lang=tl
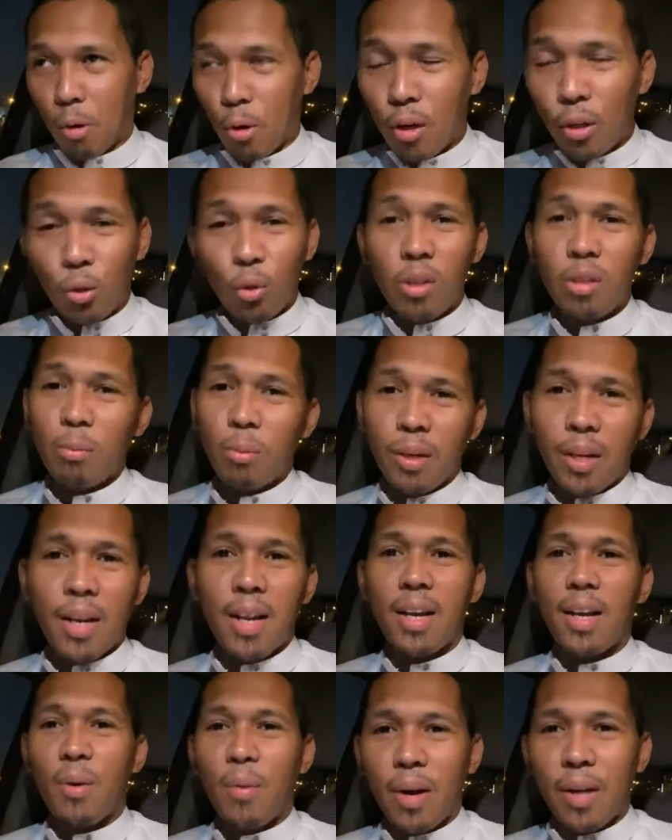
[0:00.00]
paulit-ulit mong
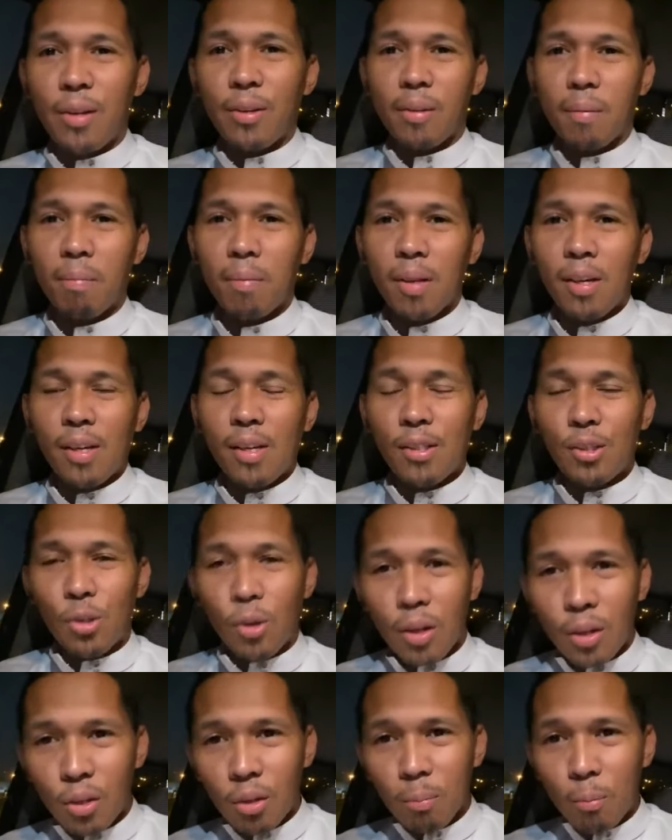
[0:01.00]
ginagawa yon
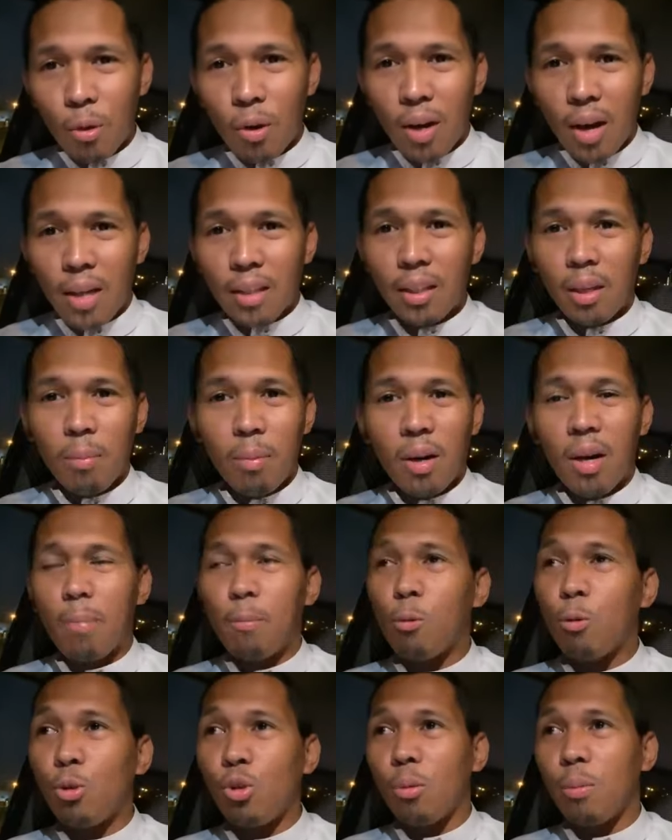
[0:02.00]
So ganun po ang ating
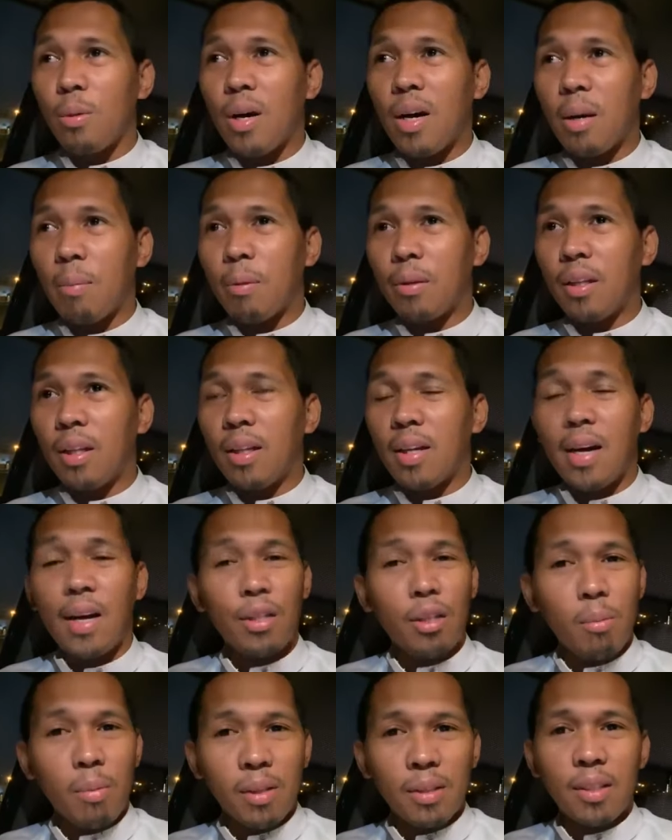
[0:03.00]
mga puso mga kapatid, ang
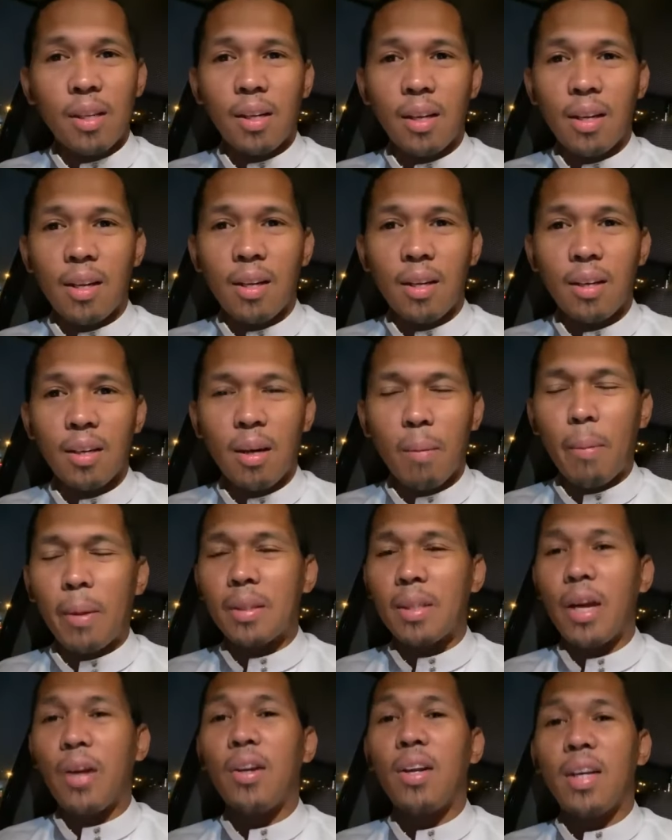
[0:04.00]
ating mga sarili.
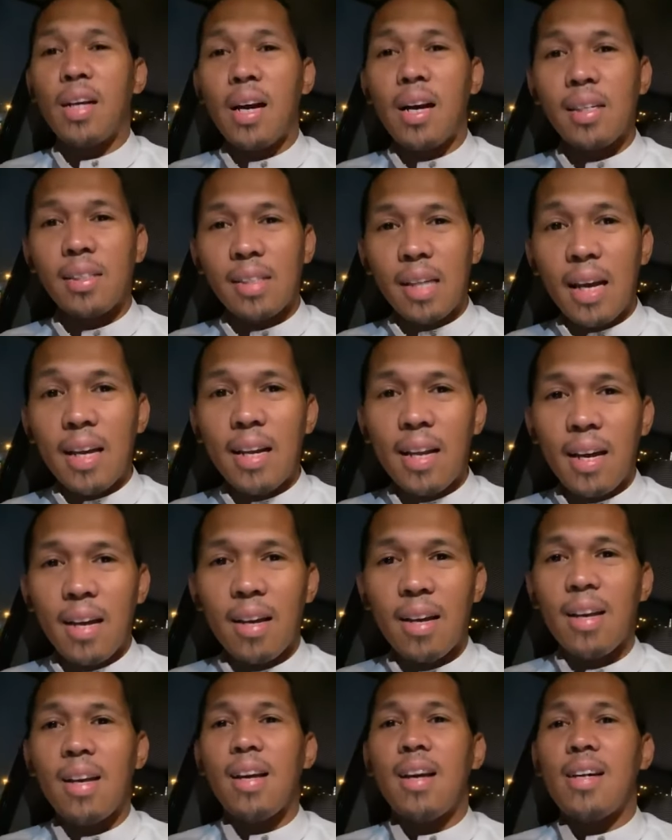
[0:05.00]
Kapag tayo nagkakasala,
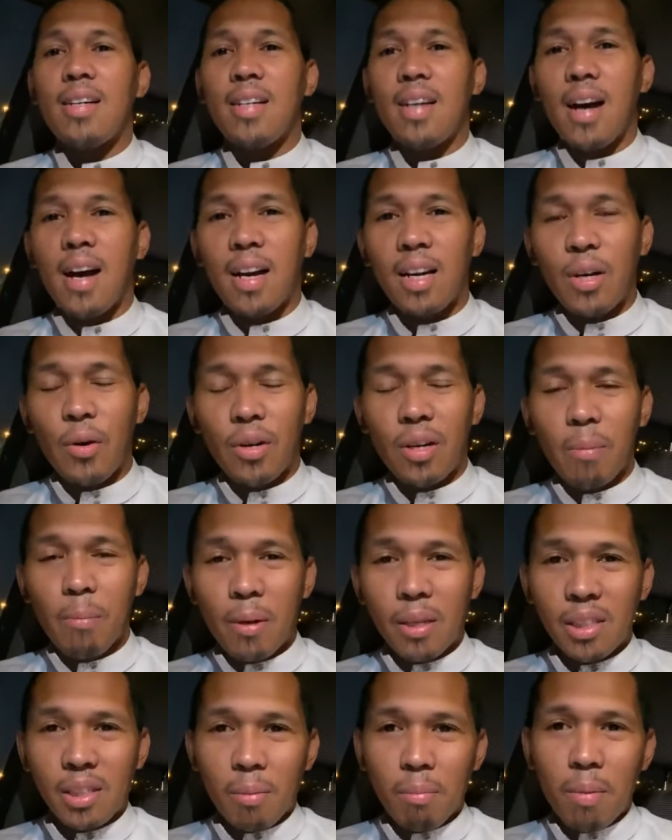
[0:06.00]
nakakagawa ng
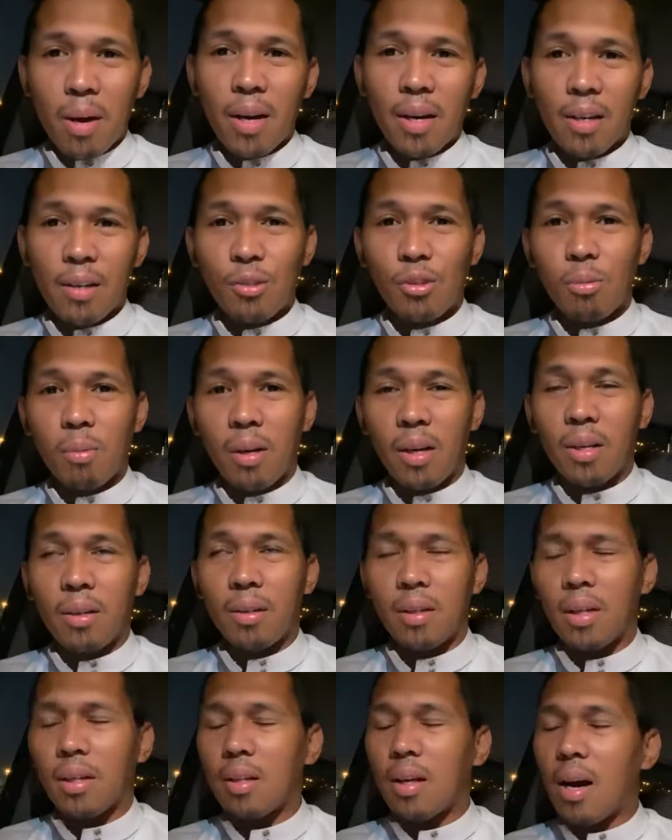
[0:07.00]
pagsamba kay Allah
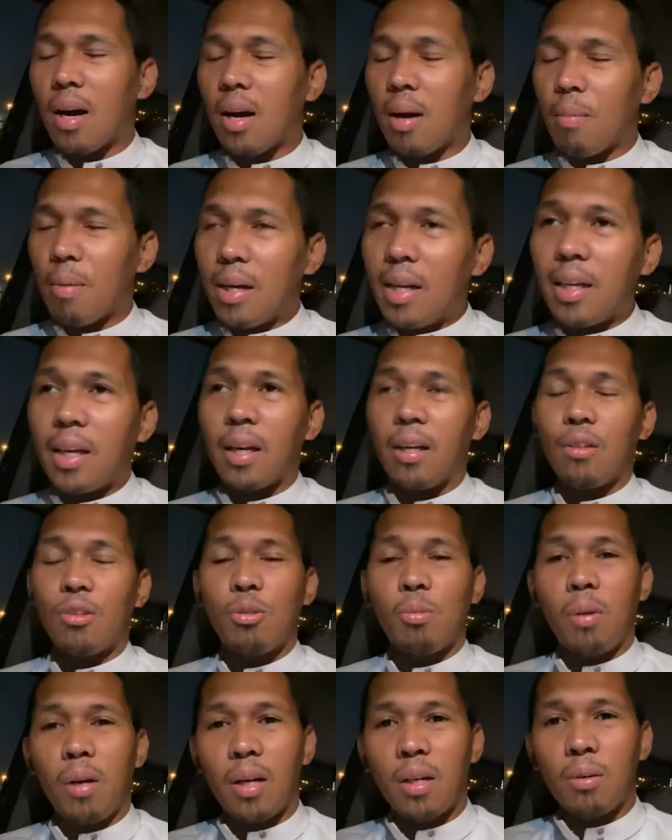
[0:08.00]
subhanahu nagkakamali kay
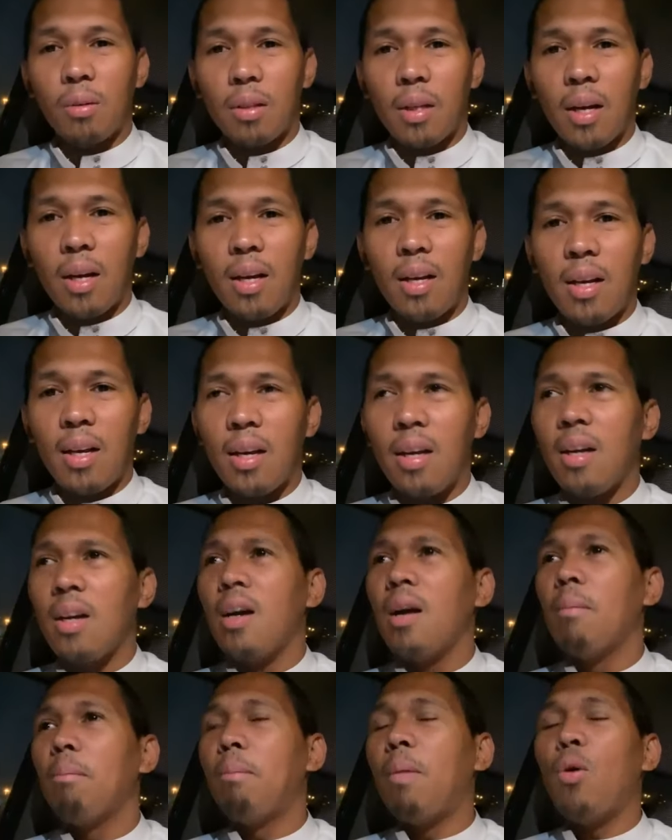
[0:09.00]
Allah subhanahu wa ta'ala,
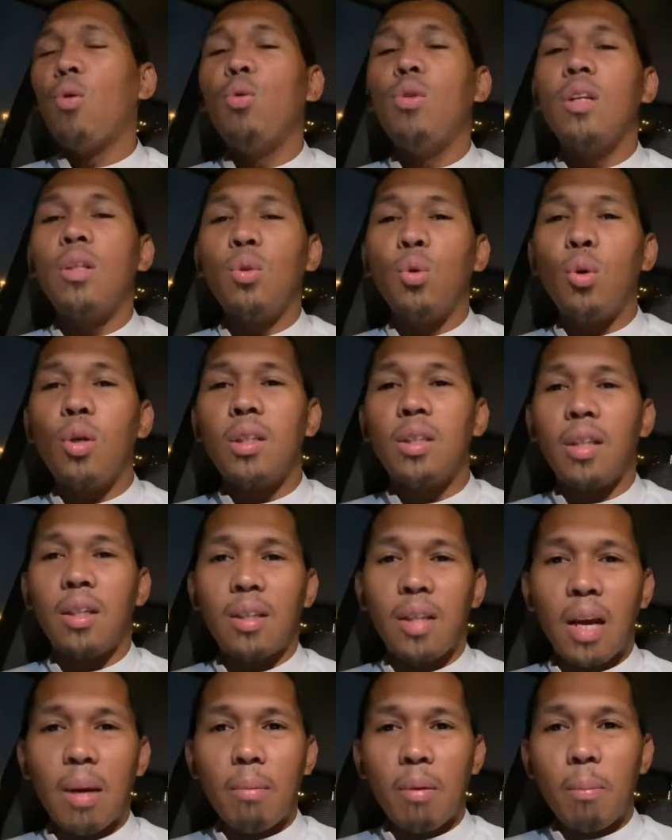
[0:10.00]
paulit-ulit
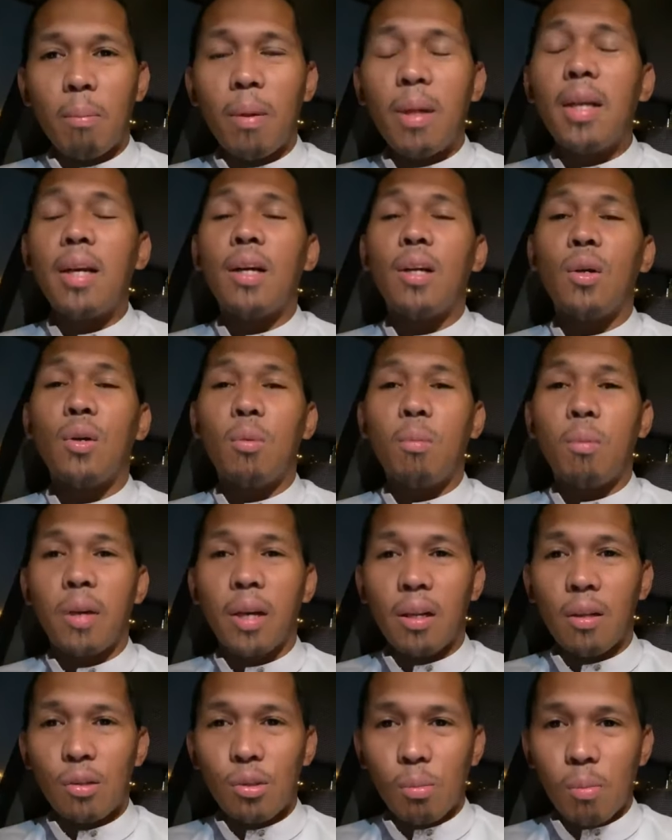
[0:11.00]
din tayo magbalik loob
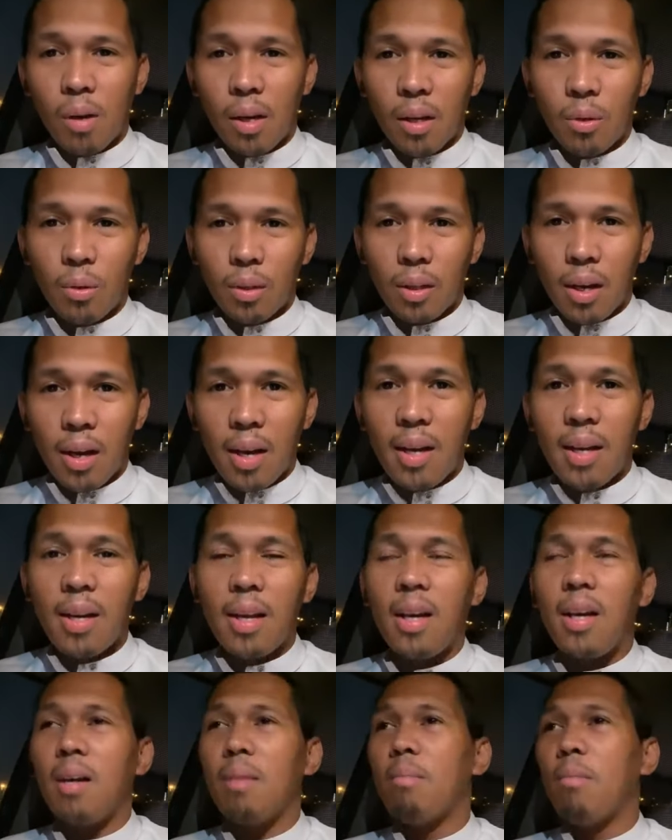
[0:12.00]
kay Allah subhanahu wa
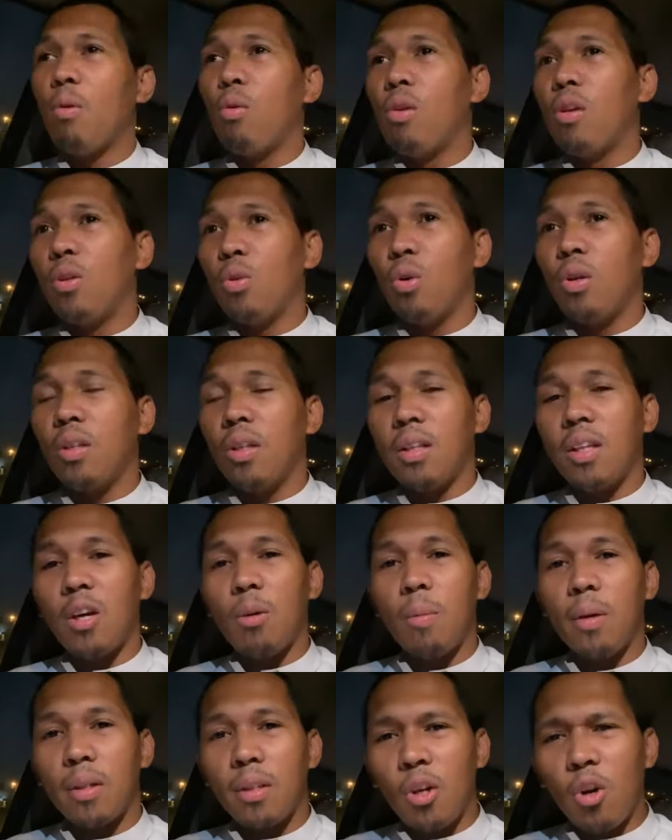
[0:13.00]
ta'ala, paulit-ulit din
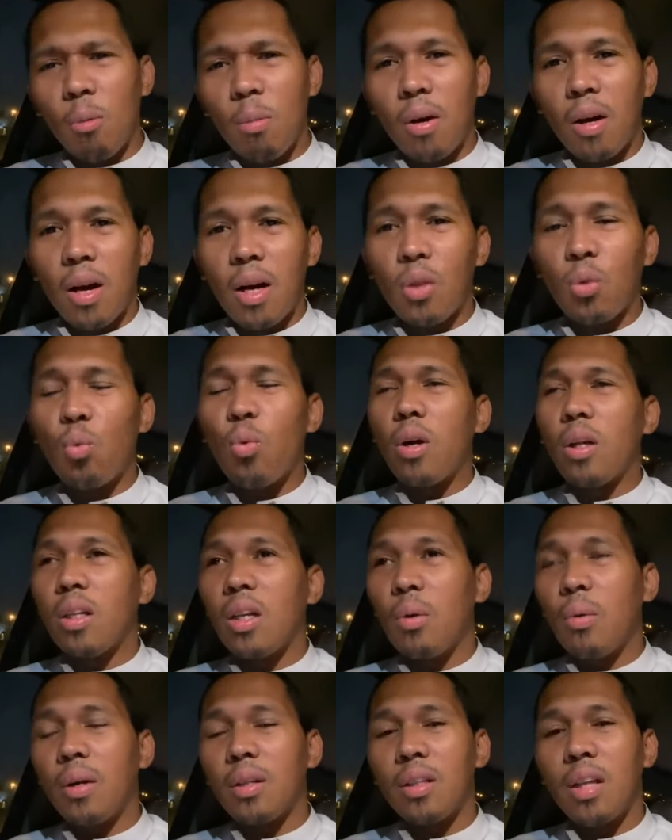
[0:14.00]
tayo magtawba at
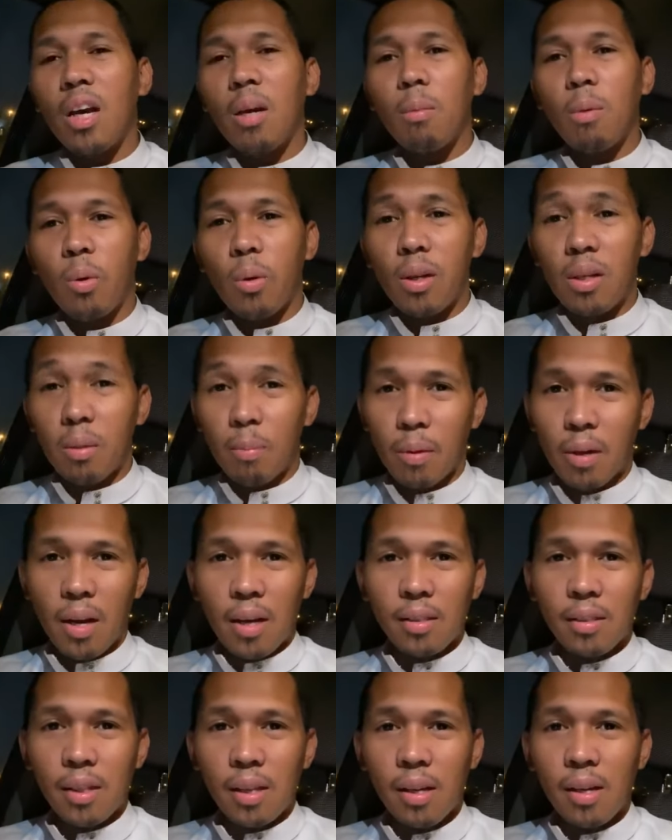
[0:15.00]
wag na wag tayong mawala na
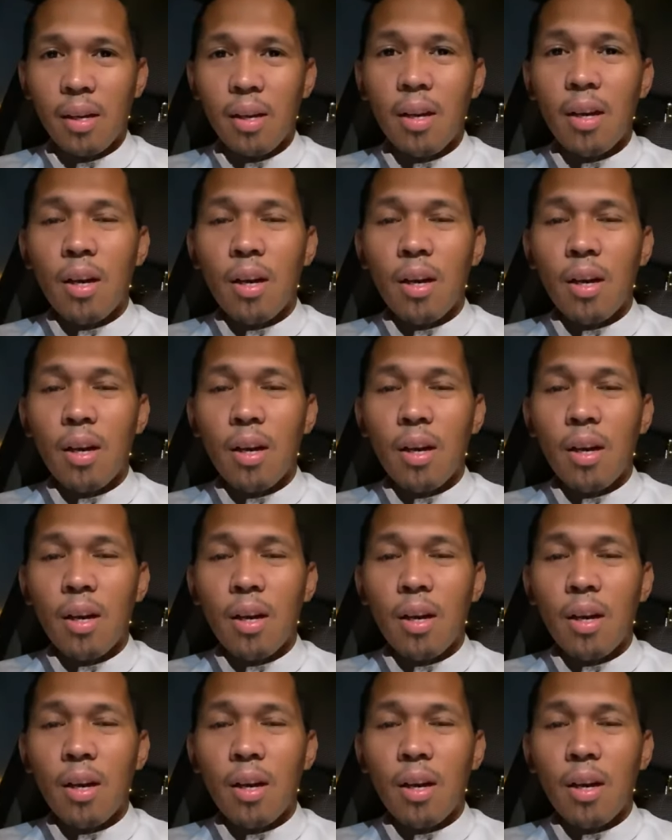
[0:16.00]
pag-asa.